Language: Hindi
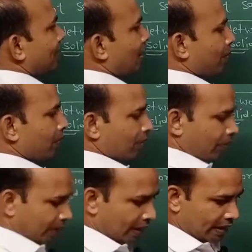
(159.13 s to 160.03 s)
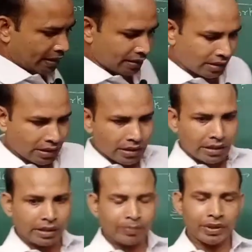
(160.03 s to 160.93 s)
में आपको पता है
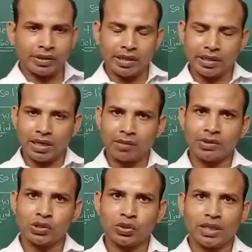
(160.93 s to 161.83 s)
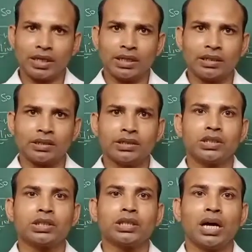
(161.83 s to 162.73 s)
कि प्रत्येक कार्बन जो है
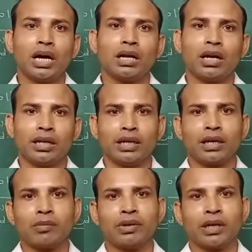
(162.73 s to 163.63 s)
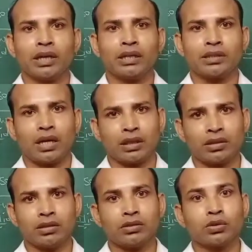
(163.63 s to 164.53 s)
चार अन्य कार्बन के
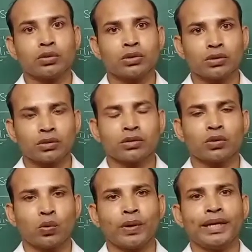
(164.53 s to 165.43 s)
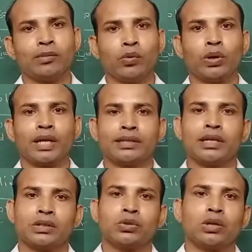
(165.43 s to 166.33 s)
साथ कोवलेंट बॉन्ड के
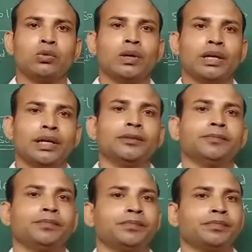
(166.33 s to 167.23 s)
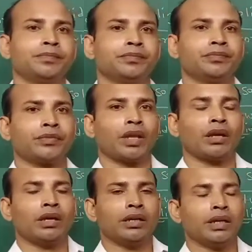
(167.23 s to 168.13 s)
साथ जुड़ा हुआ है
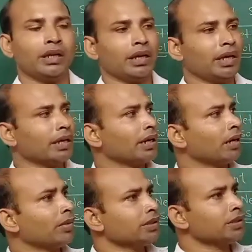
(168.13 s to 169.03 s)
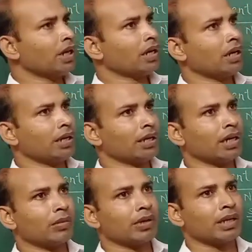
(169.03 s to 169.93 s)
यानी एक कार्बन चार अन्य
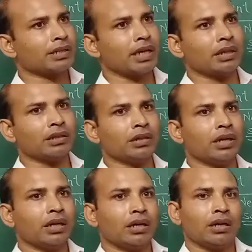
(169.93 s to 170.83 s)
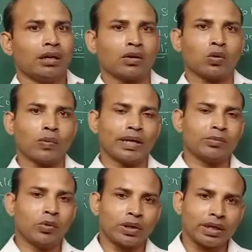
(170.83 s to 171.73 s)
कार्बन के साथ
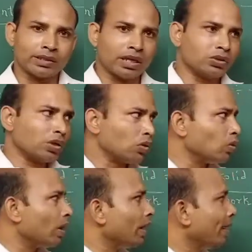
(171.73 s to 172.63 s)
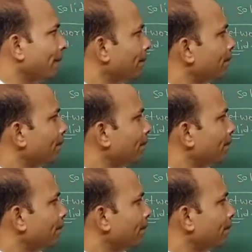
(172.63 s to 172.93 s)
कोवलेंट बॉन्ड के साथ जुड़ा हुआ है